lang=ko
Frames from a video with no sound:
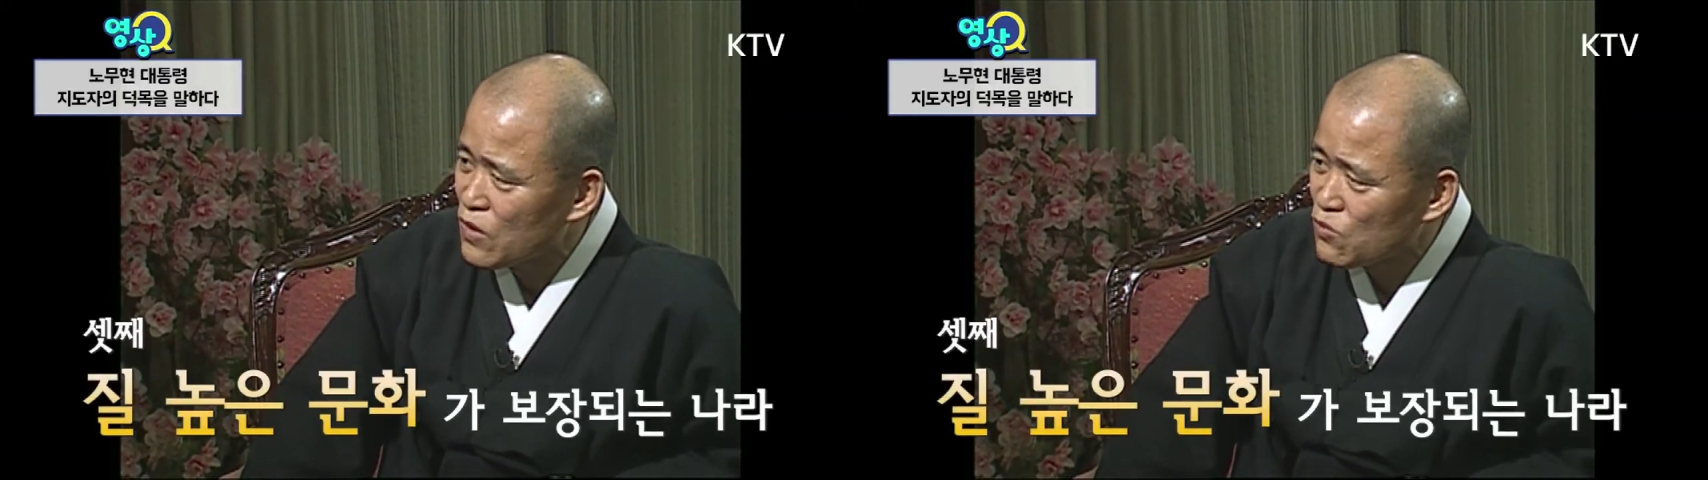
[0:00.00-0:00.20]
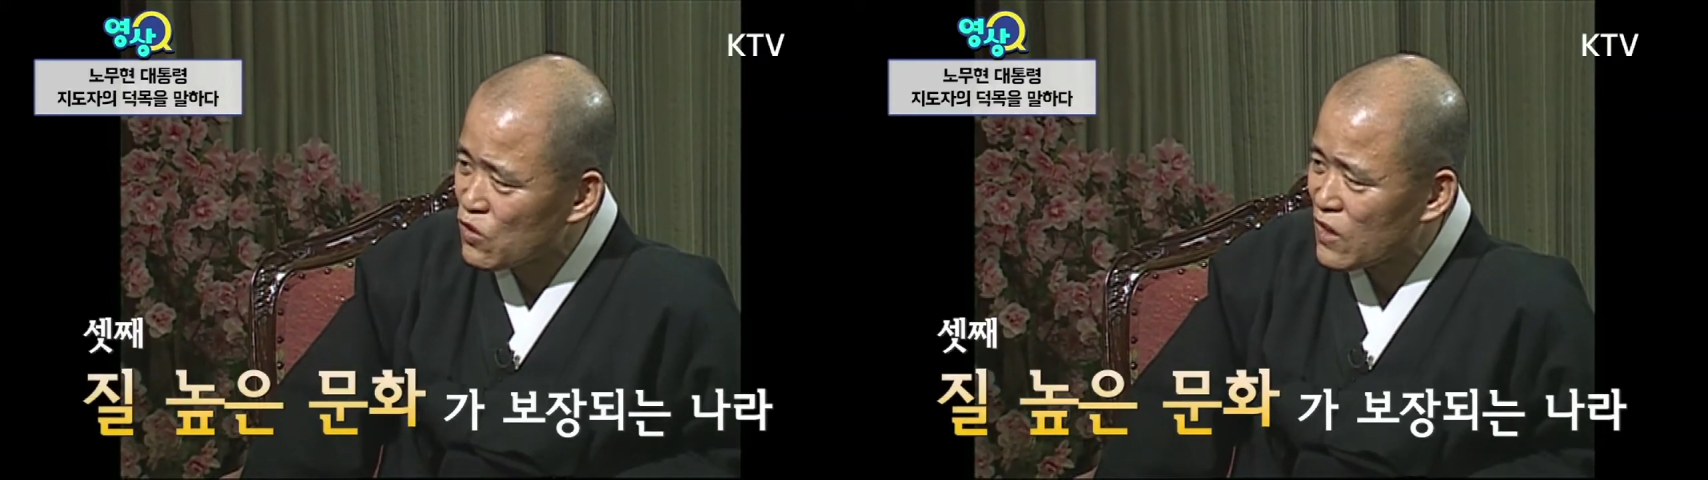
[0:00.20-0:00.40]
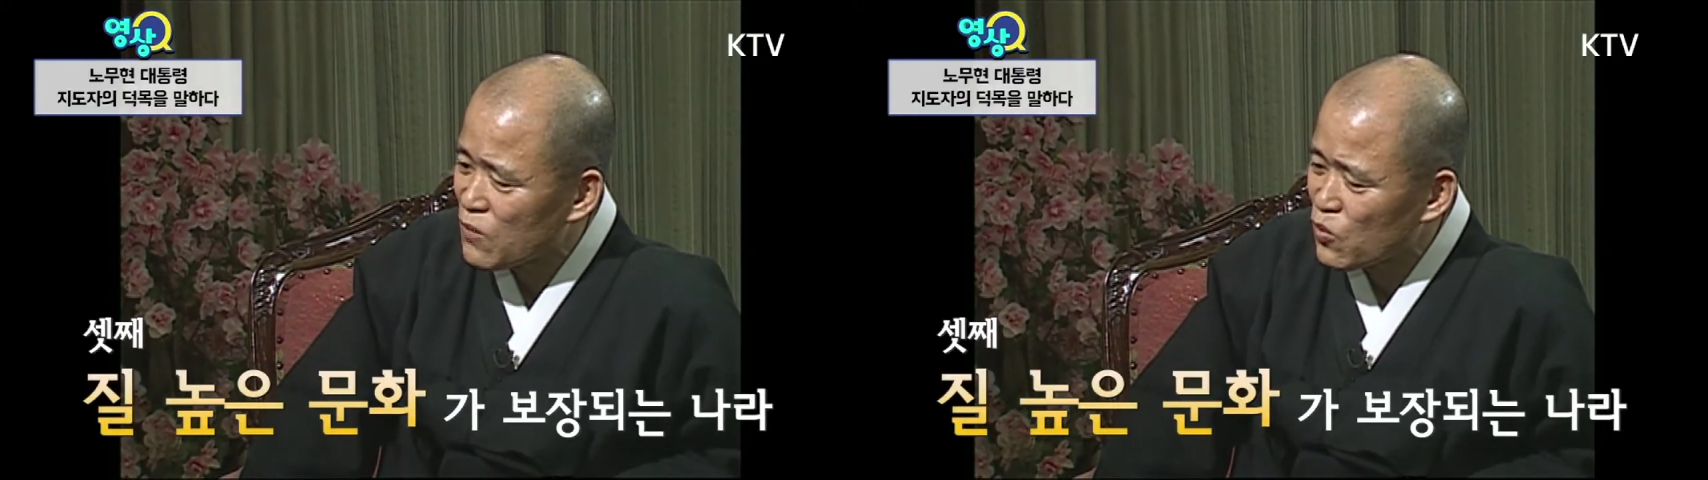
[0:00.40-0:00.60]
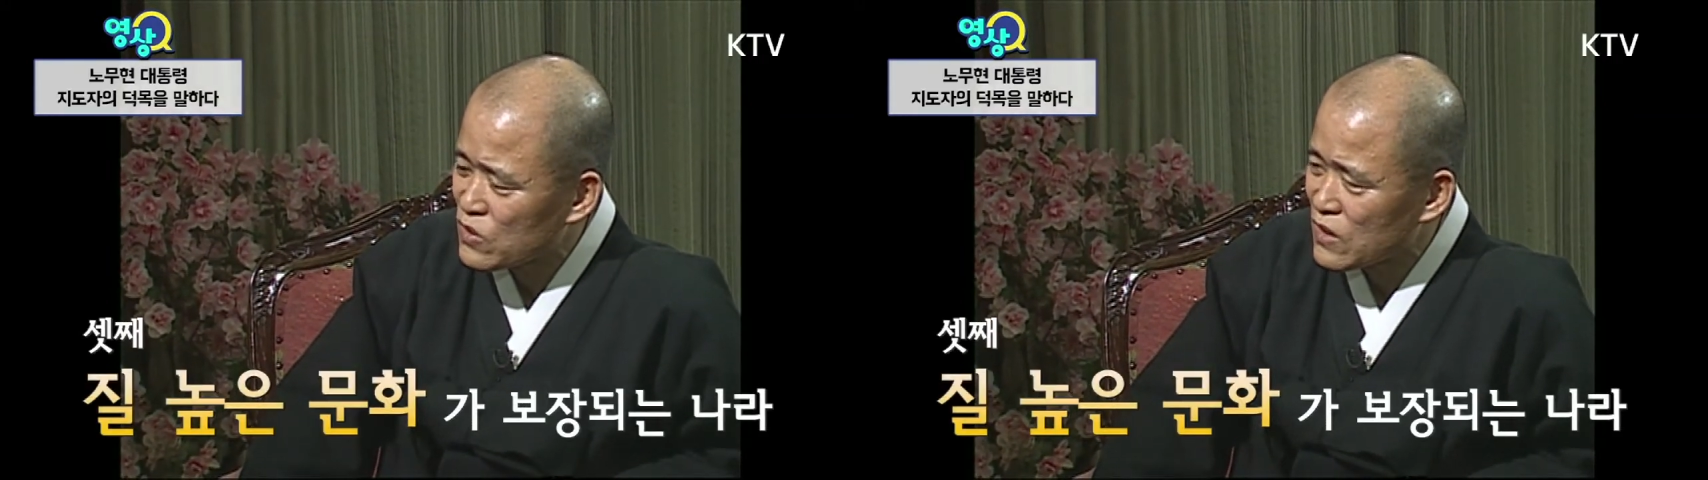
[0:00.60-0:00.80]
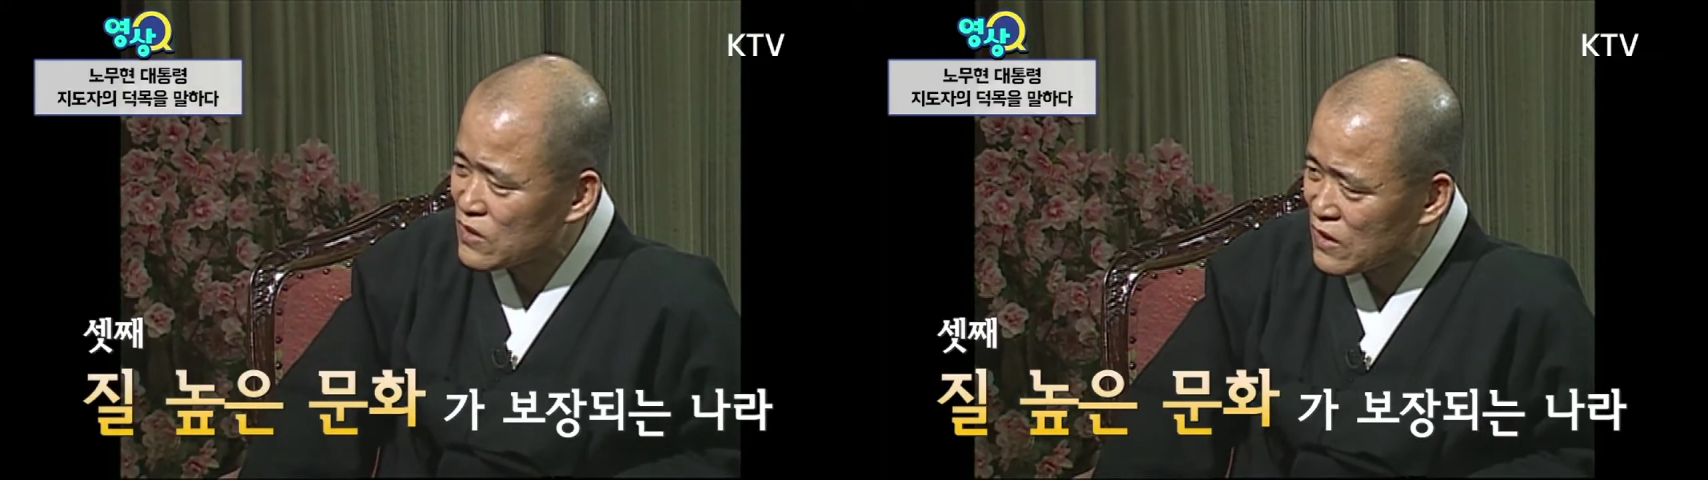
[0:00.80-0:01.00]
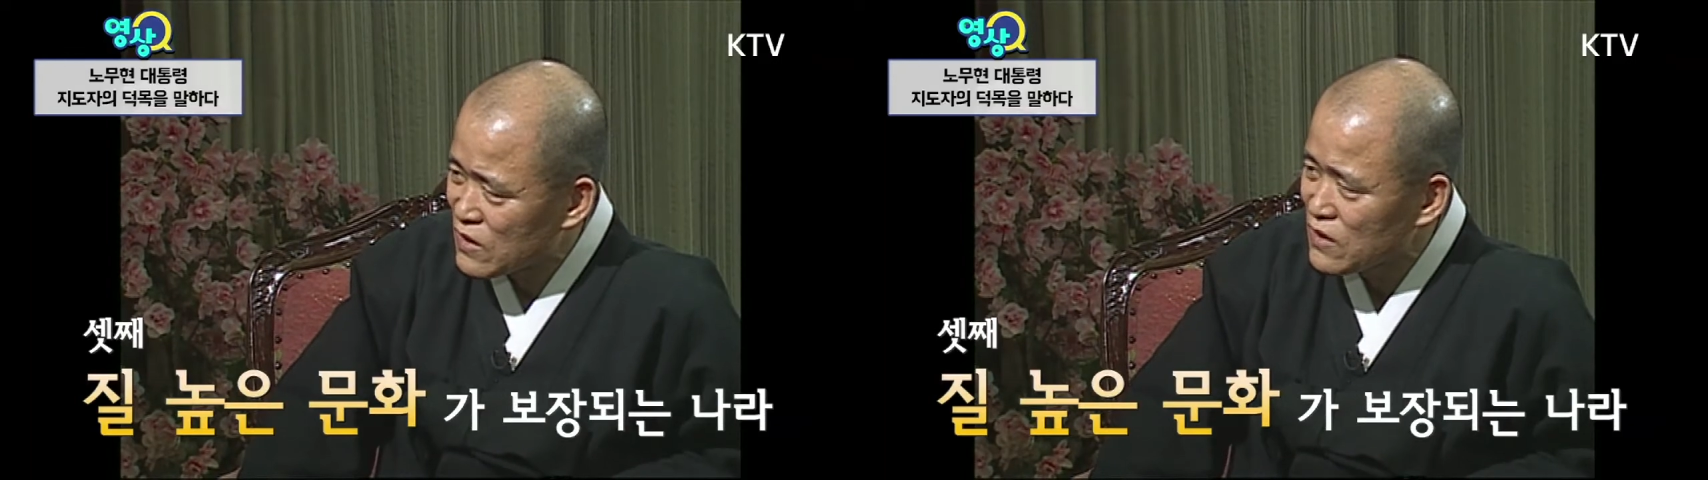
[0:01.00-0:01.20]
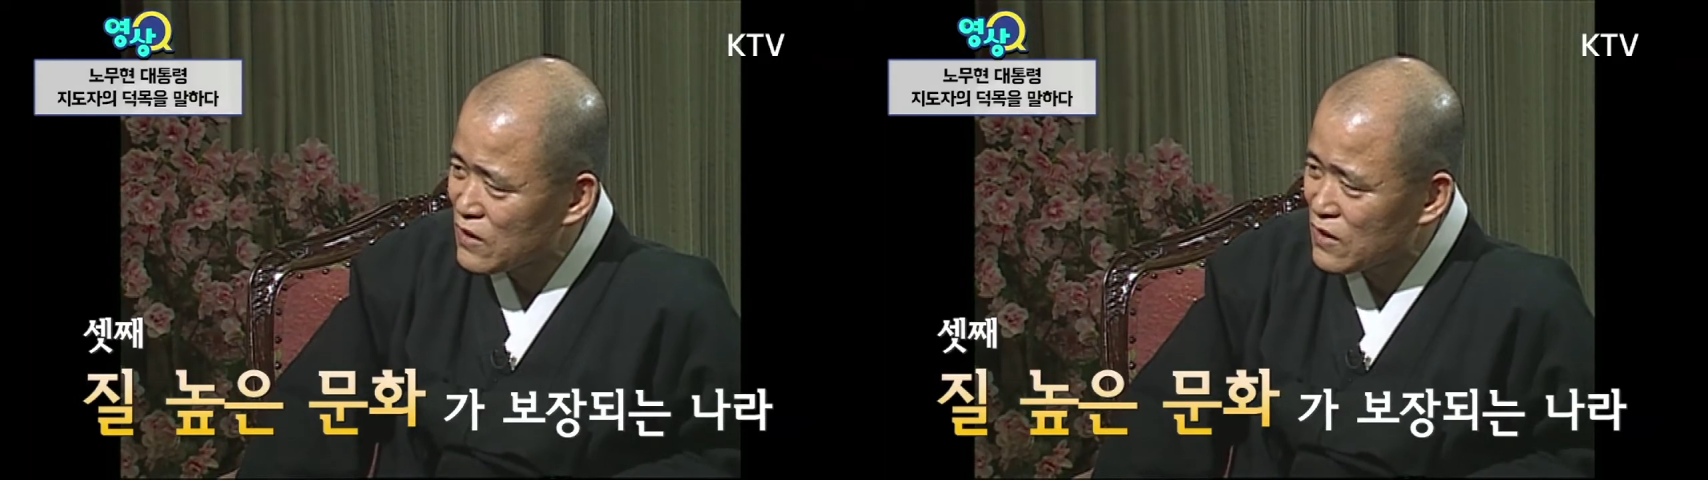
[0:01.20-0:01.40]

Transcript: 문화가 보장되는